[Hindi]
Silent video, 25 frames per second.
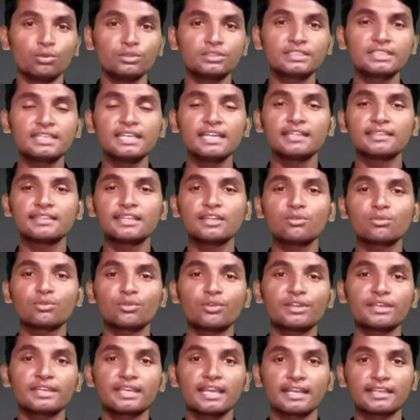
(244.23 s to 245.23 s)
उसके अंदर
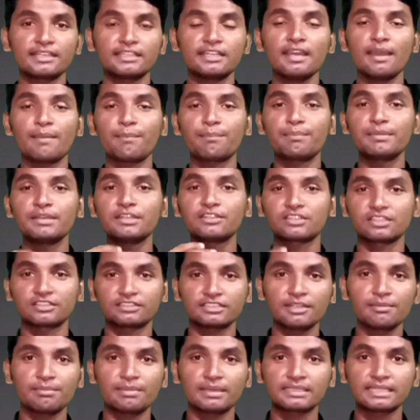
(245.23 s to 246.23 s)
उन्होंने क्या किया था अपनी सच्चाई